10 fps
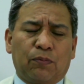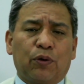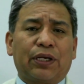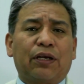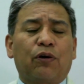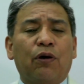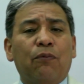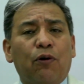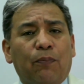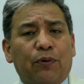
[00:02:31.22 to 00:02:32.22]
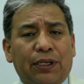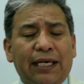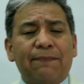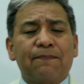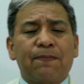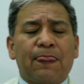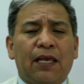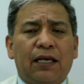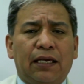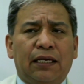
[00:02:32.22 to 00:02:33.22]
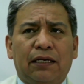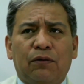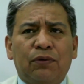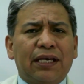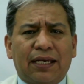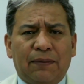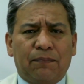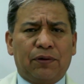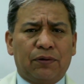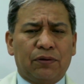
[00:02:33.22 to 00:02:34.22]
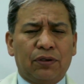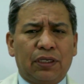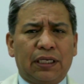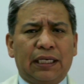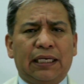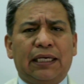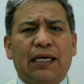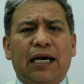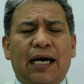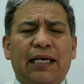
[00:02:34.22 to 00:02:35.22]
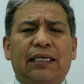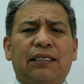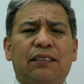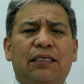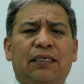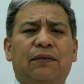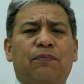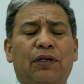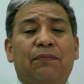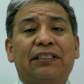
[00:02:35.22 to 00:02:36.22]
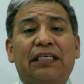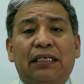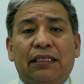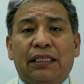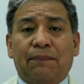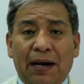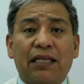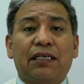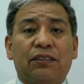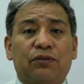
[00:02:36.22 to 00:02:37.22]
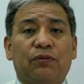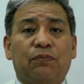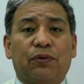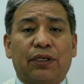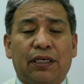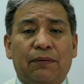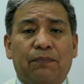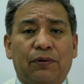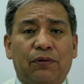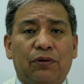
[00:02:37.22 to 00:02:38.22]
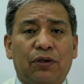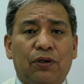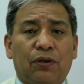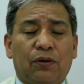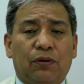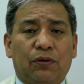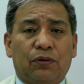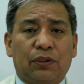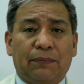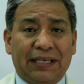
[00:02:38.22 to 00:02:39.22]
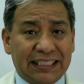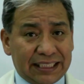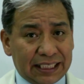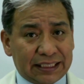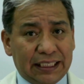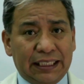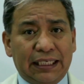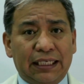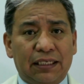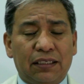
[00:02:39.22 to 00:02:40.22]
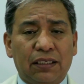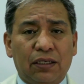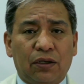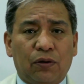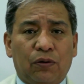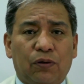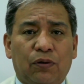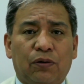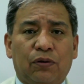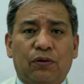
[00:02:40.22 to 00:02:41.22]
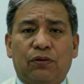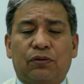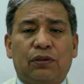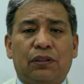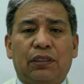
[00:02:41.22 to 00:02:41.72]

¿Por, ¿Cómo o por qué? Eh, un ejemplo, eh, hay eh, problemas de, Parkinson, por ejemplo, o demencia senil, o